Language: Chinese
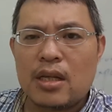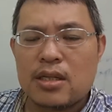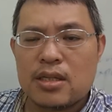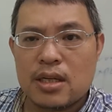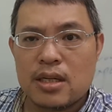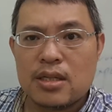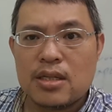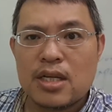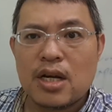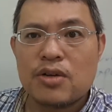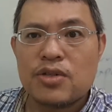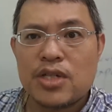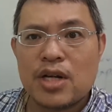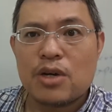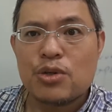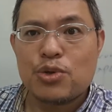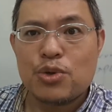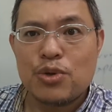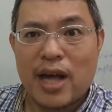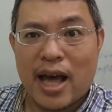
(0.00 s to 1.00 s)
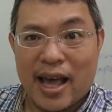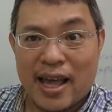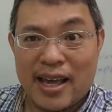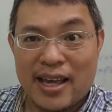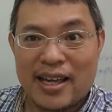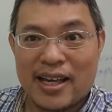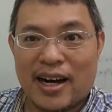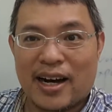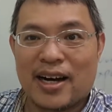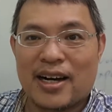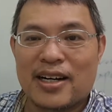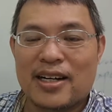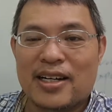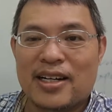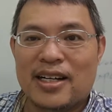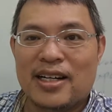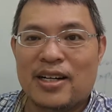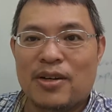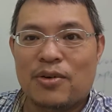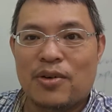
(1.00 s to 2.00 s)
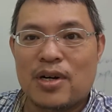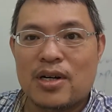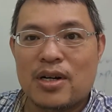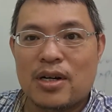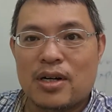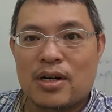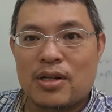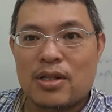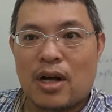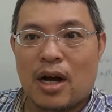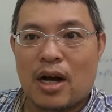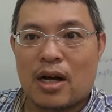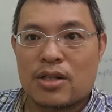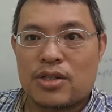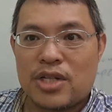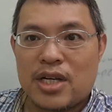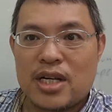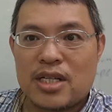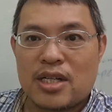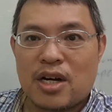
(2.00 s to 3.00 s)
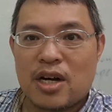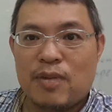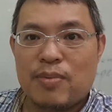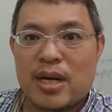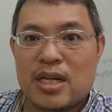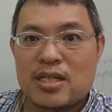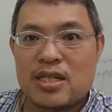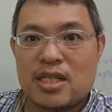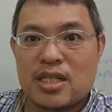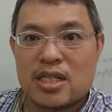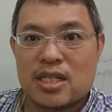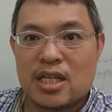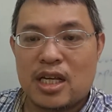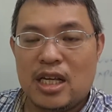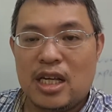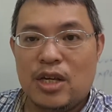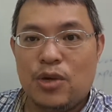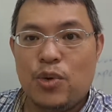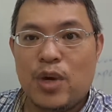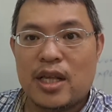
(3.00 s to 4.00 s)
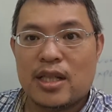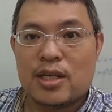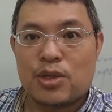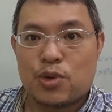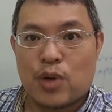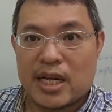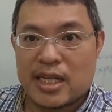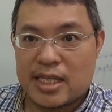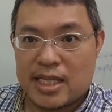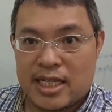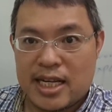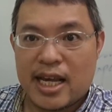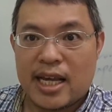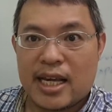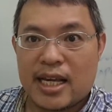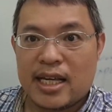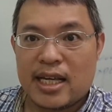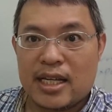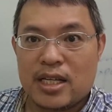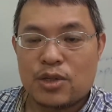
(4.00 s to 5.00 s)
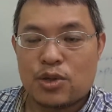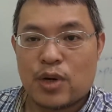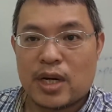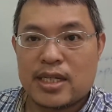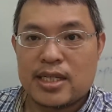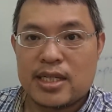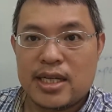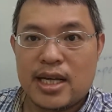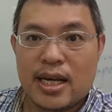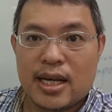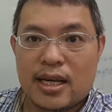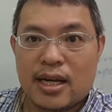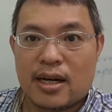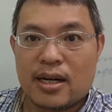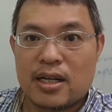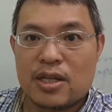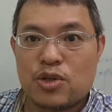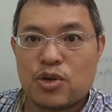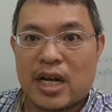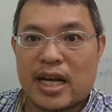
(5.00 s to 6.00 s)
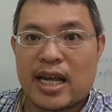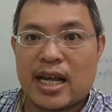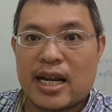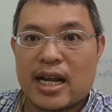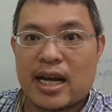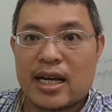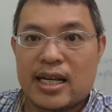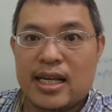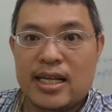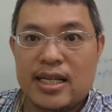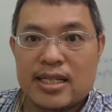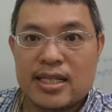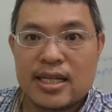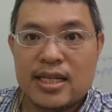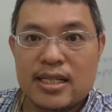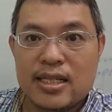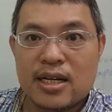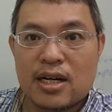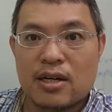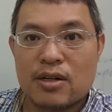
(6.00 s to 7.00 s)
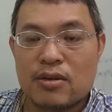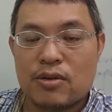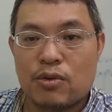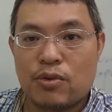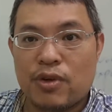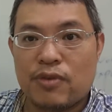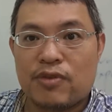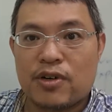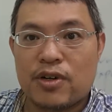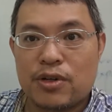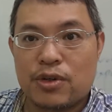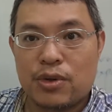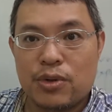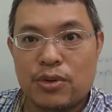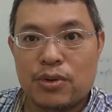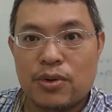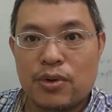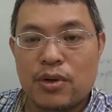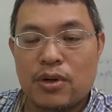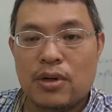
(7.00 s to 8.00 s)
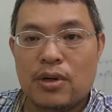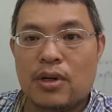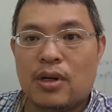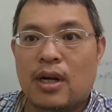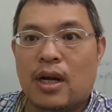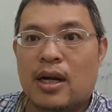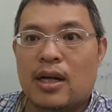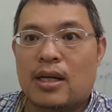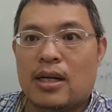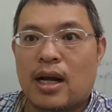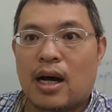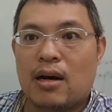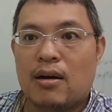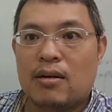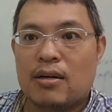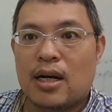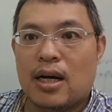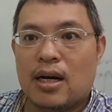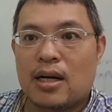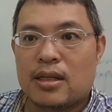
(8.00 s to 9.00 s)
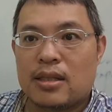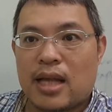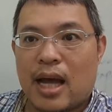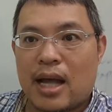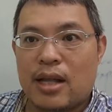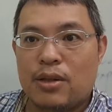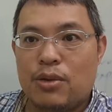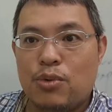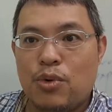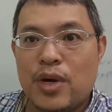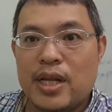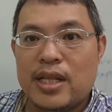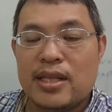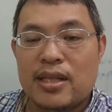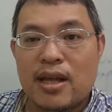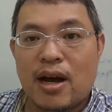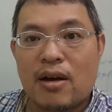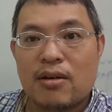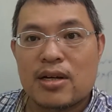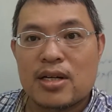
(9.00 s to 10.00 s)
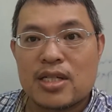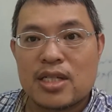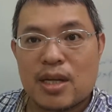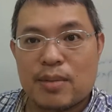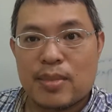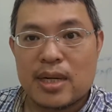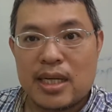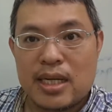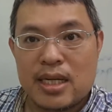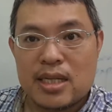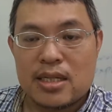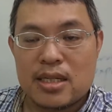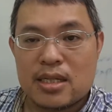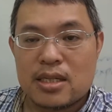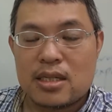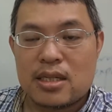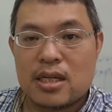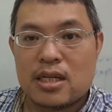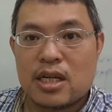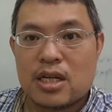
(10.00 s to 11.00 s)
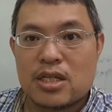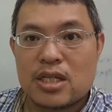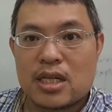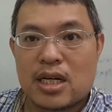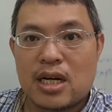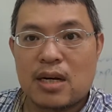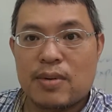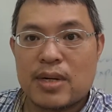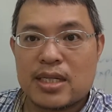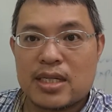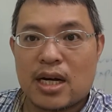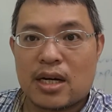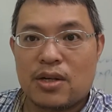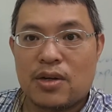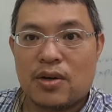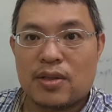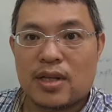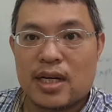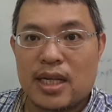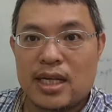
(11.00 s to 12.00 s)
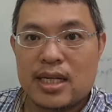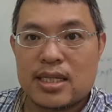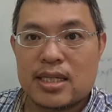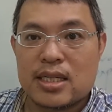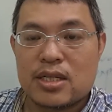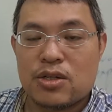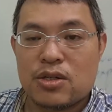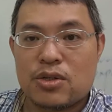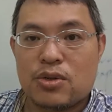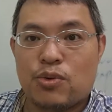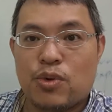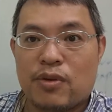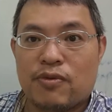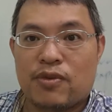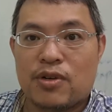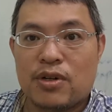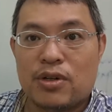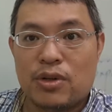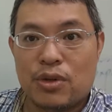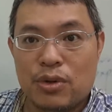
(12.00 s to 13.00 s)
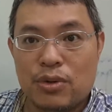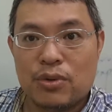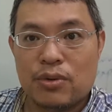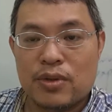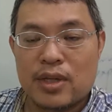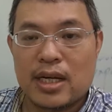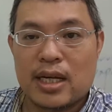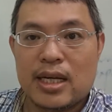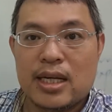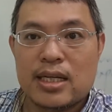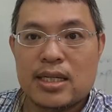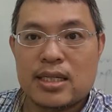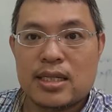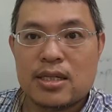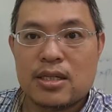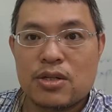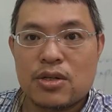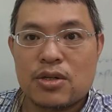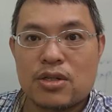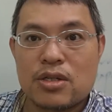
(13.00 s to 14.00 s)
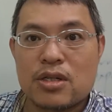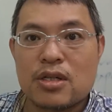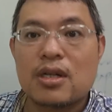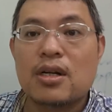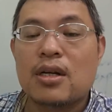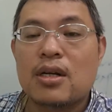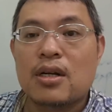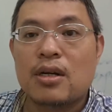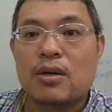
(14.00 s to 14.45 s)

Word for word: 成交交出来啊，或啊介绍一般是指医院的转介，转介啊，你转给哪个医生叫 refer to。然后呢？谈论到了什么意思？这也是课本常用的意思，就是 refer to 的意思，就是